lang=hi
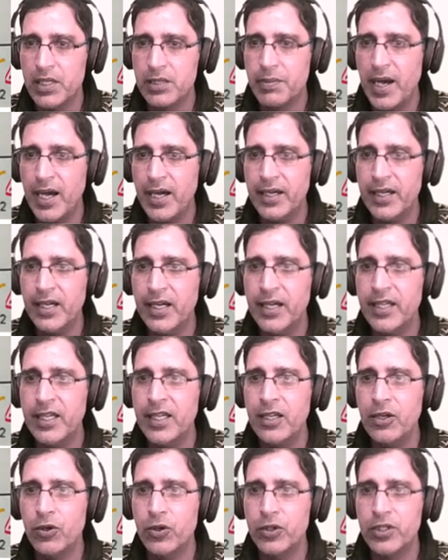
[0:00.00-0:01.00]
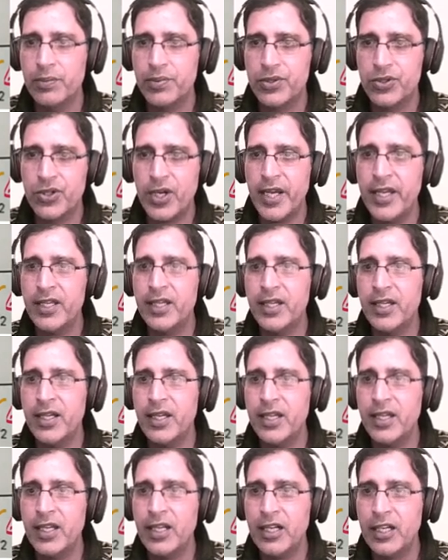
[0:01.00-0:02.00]
मीन्स बाहर निकलेगी जब स्ट्राइक
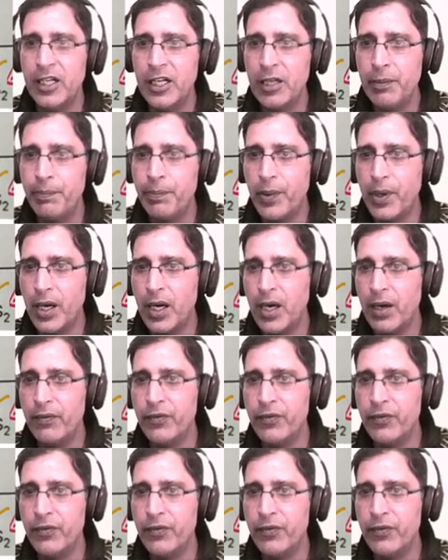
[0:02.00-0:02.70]
करेगी लिप